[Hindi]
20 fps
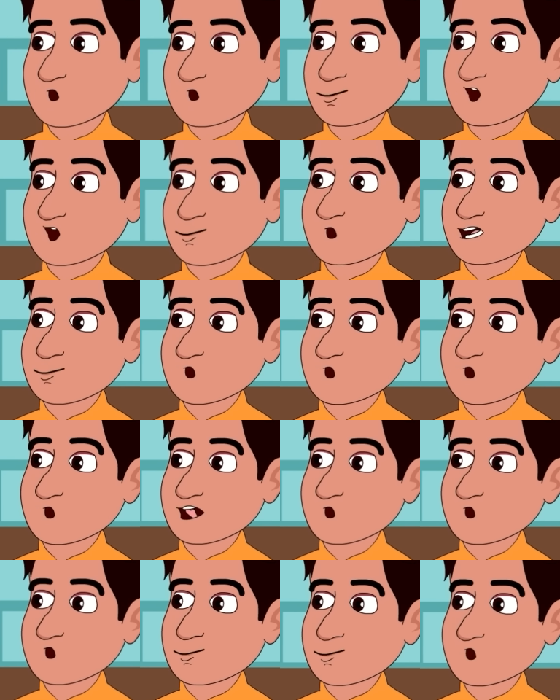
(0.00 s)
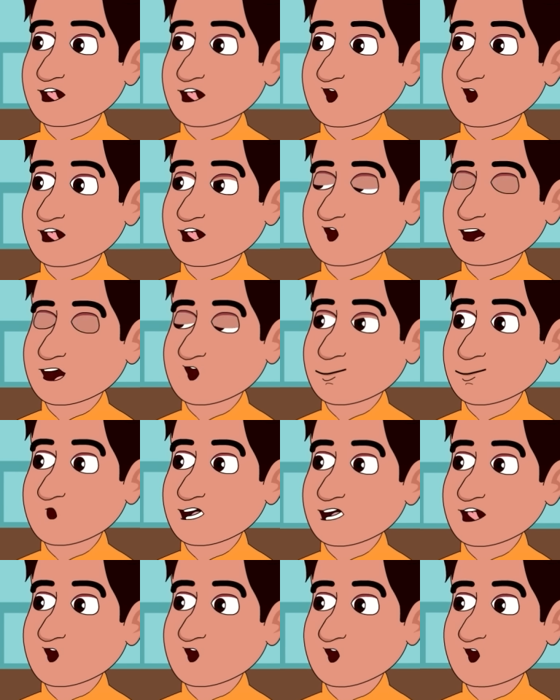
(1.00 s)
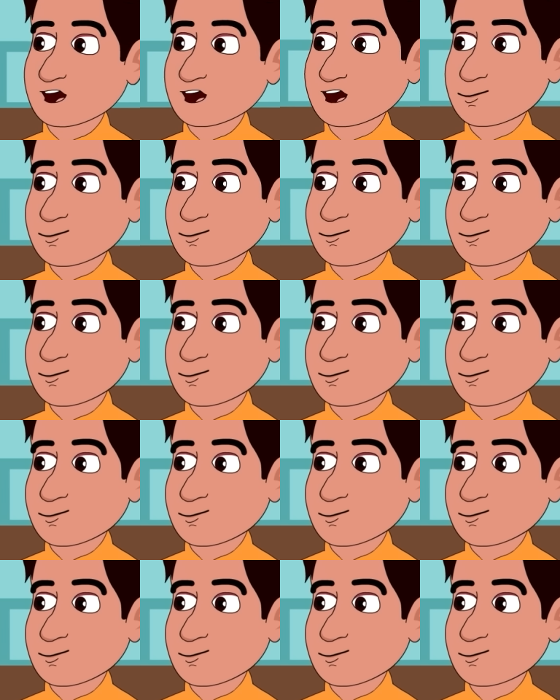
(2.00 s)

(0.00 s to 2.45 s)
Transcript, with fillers: से कम सभी की प्लेट में दो दो रोटियां तो दो